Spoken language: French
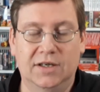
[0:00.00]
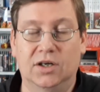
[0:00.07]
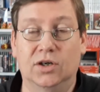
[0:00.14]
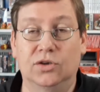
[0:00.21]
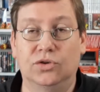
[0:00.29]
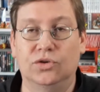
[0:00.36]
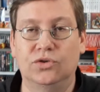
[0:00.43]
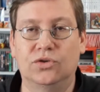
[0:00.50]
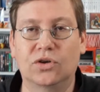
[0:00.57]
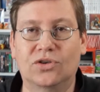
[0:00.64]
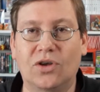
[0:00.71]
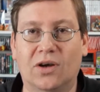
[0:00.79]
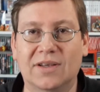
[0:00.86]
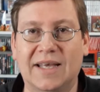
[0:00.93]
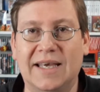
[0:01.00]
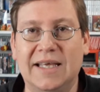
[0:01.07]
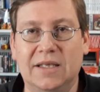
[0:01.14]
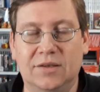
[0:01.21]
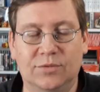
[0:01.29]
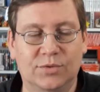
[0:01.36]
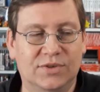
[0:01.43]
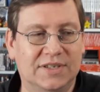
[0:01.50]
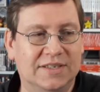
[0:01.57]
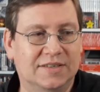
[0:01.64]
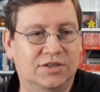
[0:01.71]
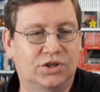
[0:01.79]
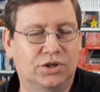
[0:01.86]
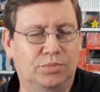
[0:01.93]
euh, de Dr Dre, donc je
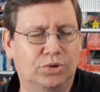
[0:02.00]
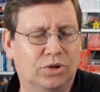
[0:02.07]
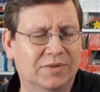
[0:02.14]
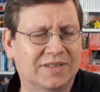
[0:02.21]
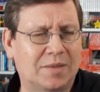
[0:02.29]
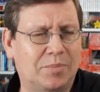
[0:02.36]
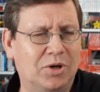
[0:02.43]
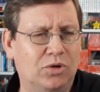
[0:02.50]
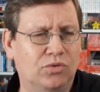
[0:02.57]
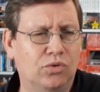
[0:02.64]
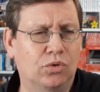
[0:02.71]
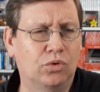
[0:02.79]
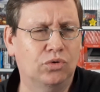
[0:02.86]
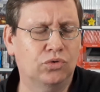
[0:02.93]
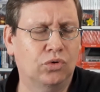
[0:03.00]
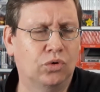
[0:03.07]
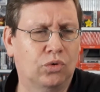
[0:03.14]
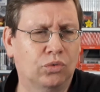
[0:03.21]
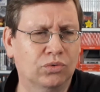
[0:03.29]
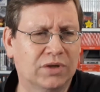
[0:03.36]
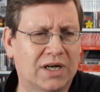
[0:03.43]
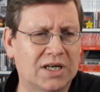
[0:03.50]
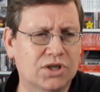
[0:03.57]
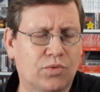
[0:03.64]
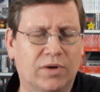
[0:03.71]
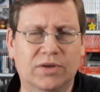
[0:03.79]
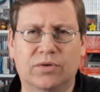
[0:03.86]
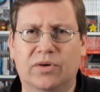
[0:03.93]
sais plus comment ça s'appelle, le, contrat, je
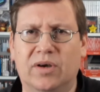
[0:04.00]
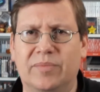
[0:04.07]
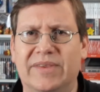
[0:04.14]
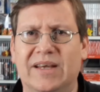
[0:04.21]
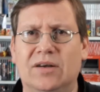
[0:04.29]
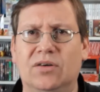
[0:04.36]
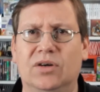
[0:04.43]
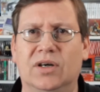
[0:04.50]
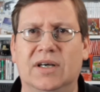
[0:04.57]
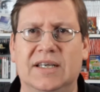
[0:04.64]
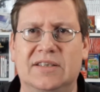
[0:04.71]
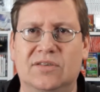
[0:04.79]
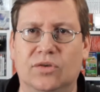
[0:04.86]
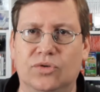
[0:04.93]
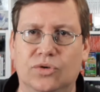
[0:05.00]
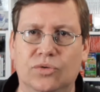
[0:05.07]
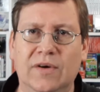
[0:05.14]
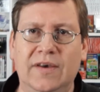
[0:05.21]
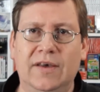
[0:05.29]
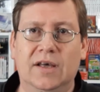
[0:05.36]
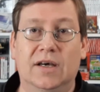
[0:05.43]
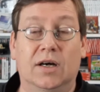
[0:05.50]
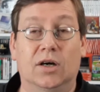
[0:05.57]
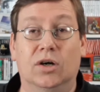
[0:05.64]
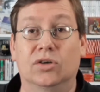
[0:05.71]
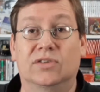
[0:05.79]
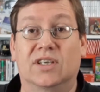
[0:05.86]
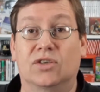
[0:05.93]
crois, un truc comme ça, l'extension.
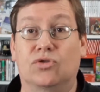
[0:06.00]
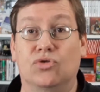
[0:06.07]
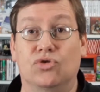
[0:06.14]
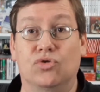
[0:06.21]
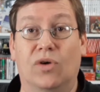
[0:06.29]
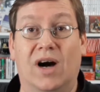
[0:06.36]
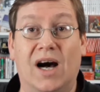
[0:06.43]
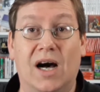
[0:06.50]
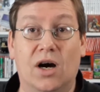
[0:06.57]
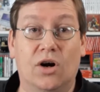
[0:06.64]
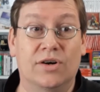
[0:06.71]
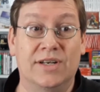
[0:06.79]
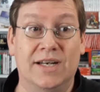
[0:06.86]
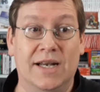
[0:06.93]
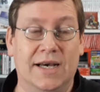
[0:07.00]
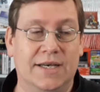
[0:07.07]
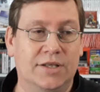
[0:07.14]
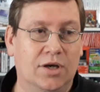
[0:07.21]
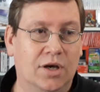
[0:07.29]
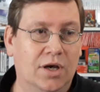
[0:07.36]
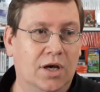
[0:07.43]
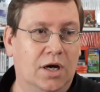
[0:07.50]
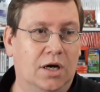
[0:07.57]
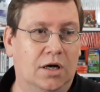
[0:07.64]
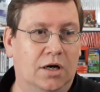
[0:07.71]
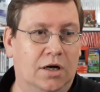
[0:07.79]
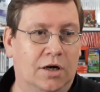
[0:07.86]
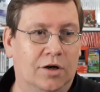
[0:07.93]
Euh, ça se jouera online.
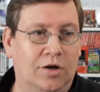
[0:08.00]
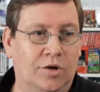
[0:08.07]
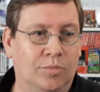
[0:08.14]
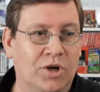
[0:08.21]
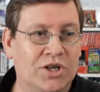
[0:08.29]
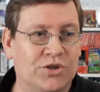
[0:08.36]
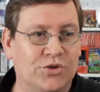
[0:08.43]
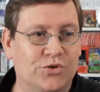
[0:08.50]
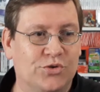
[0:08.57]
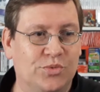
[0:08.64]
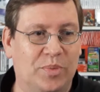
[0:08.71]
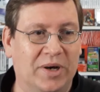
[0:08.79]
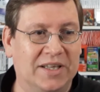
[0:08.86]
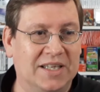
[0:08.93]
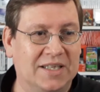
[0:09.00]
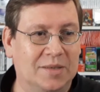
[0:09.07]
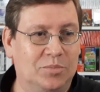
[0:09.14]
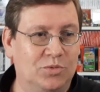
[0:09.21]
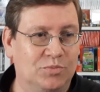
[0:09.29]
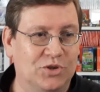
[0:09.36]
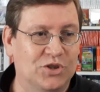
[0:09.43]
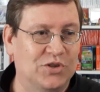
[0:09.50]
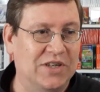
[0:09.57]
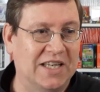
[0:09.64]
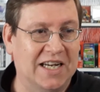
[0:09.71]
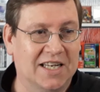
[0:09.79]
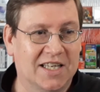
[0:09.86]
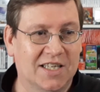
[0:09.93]
Alors moi, je suis pas un adepte, mais je connais
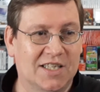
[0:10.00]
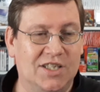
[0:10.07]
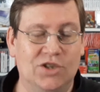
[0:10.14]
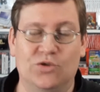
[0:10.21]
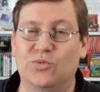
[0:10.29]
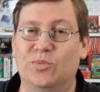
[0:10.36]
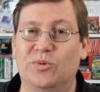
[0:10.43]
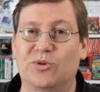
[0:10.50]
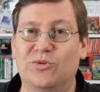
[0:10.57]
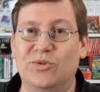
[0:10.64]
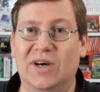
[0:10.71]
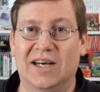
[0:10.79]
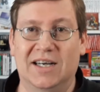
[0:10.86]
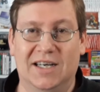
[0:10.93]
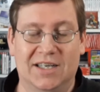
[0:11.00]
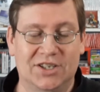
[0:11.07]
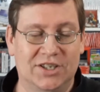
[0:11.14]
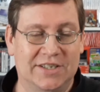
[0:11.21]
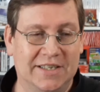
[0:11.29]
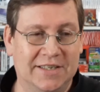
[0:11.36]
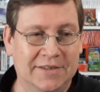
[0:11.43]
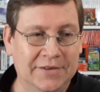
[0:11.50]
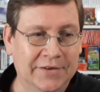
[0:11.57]
quelqu'un qui joue beaucoup à, GTA.